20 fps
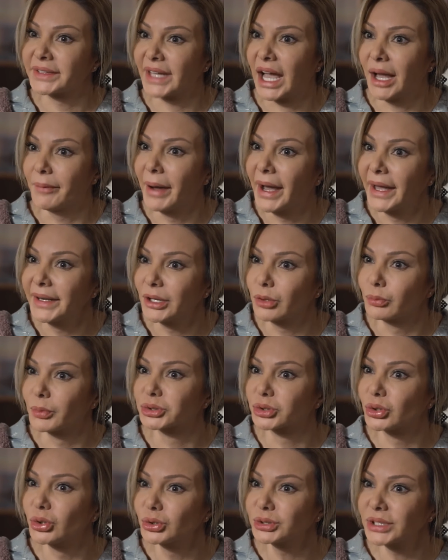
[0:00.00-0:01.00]
أنا تعبانة
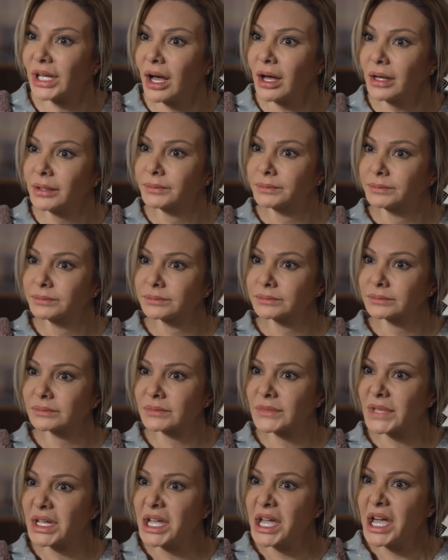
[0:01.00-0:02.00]
ومضغوطة
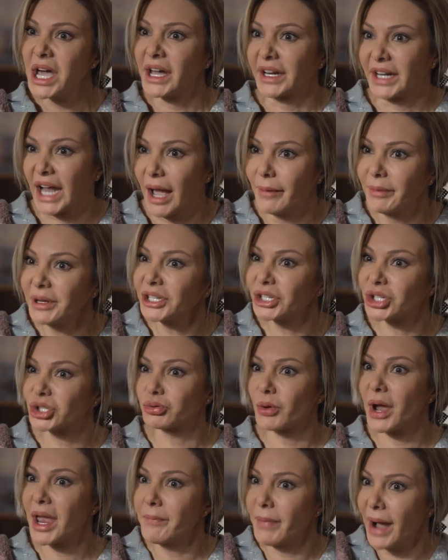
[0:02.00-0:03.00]
ارحميني
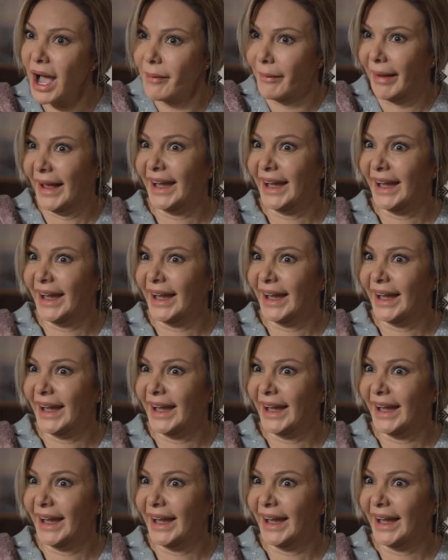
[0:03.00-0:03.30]
شوي بقى